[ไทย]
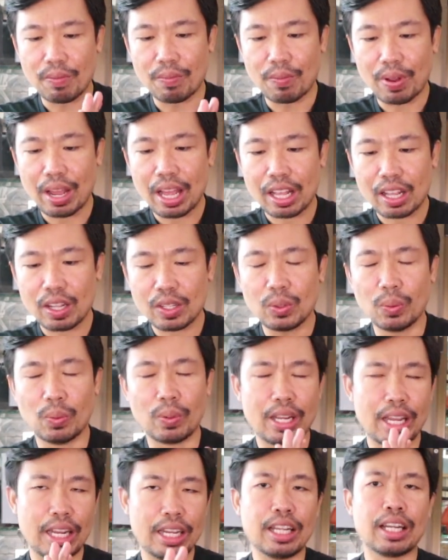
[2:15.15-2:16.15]

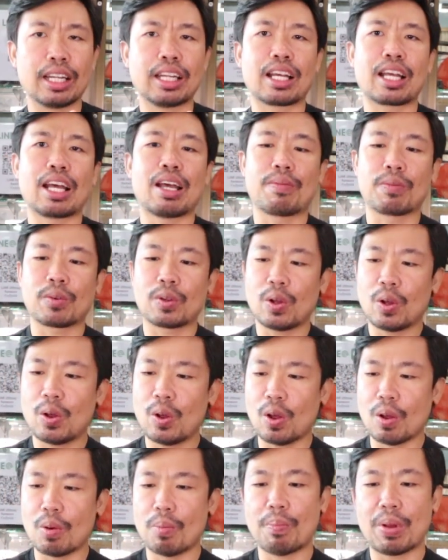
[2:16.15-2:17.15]
M590A1 นะครับก็
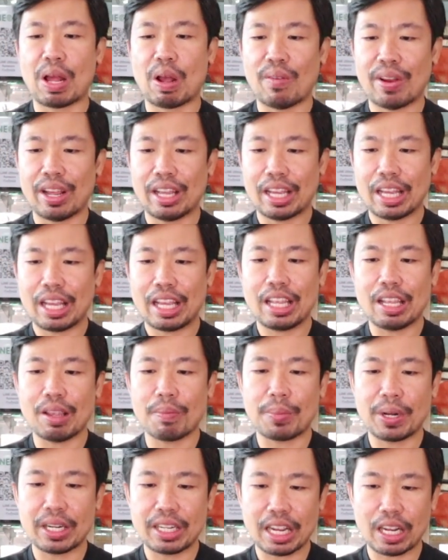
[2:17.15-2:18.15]
มาไว้ให้
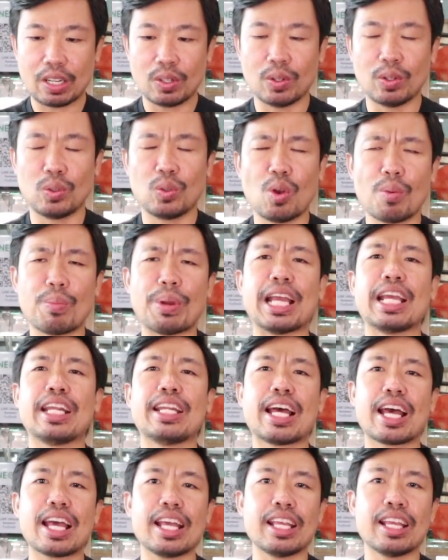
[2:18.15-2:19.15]
ประชาชนทั่วไป
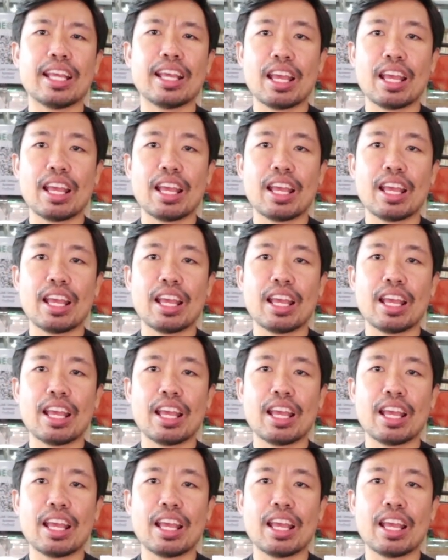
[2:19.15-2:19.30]
ได้